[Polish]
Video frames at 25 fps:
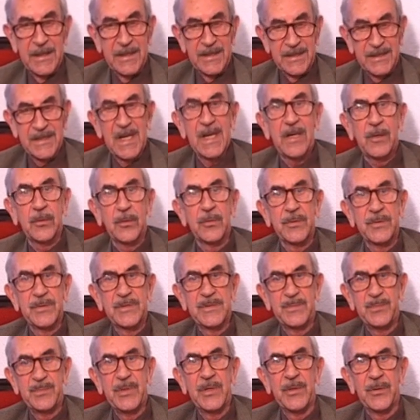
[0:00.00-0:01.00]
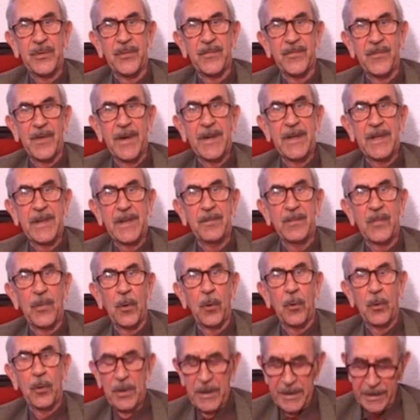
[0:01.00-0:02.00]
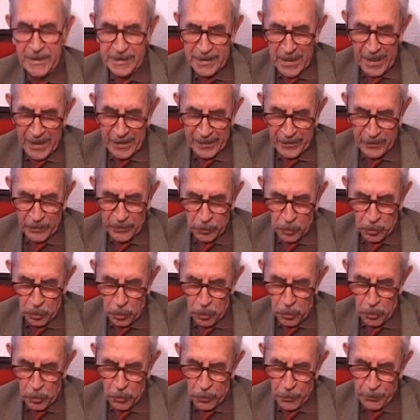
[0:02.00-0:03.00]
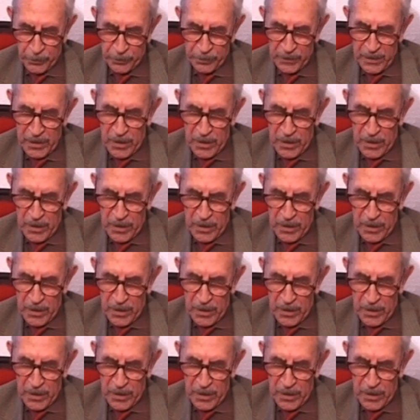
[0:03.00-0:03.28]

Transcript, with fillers: zakonspirowanym oligarchą.